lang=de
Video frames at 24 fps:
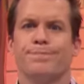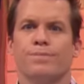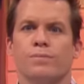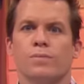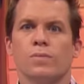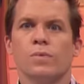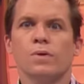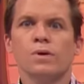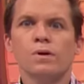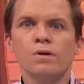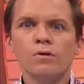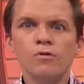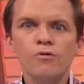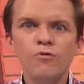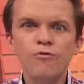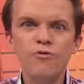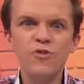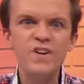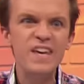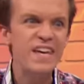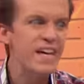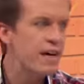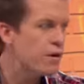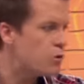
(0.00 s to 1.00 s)
Grad.
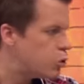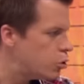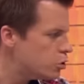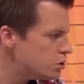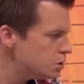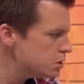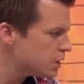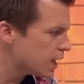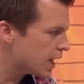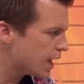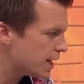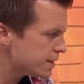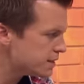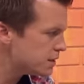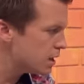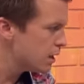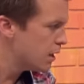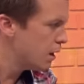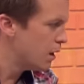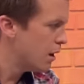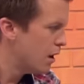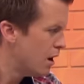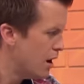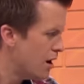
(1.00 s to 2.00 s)
400?
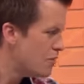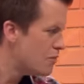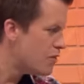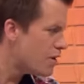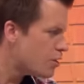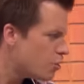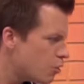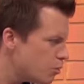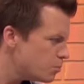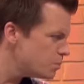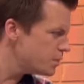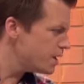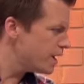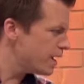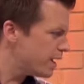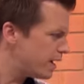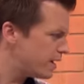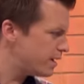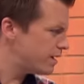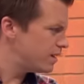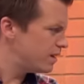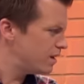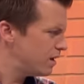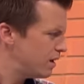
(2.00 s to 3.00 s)
Warum
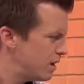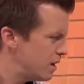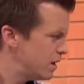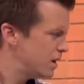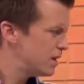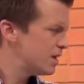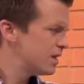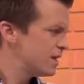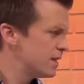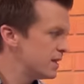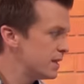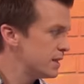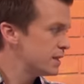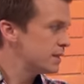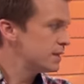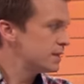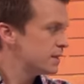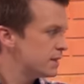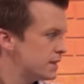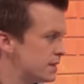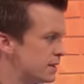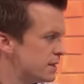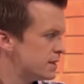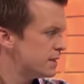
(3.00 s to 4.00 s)
denn? Ja, weil die
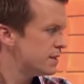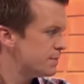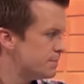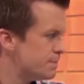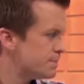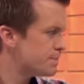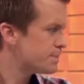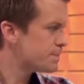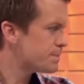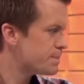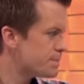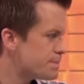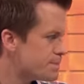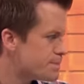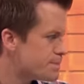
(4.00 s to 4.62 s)
Lava, die nach einem